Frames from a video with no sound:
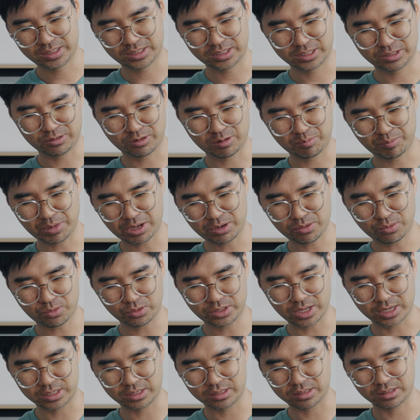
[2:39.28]
이거는 빼놓고
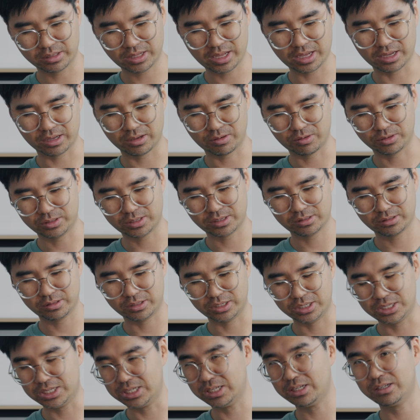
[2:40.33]
다니는데 어쨌든
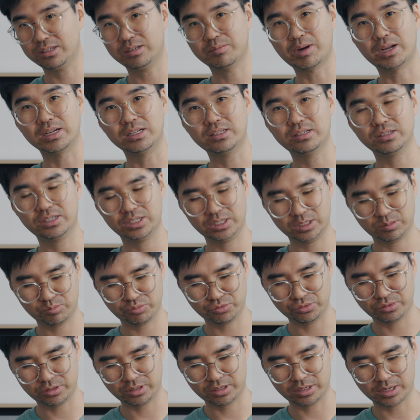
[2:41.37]
이지리그 많이 쓰시는
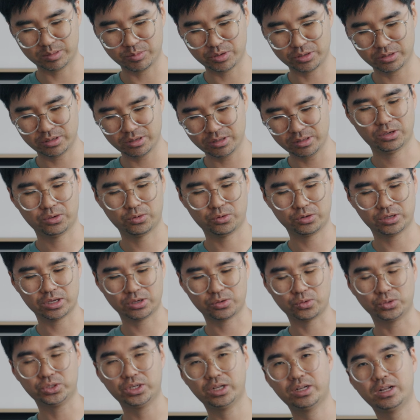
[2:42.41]
분들이라면은 이렇게
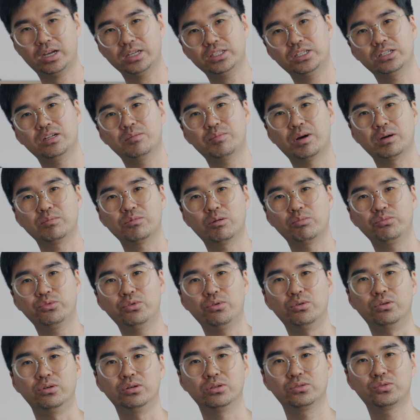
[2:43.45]
교체를 하시는
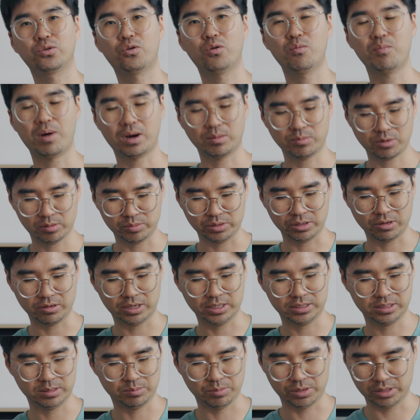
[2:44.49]
방법도 좋은 방법인 것
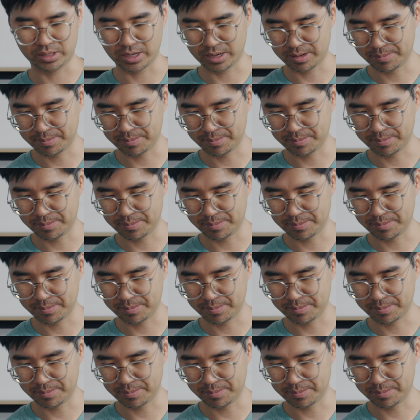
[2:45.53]
같습니다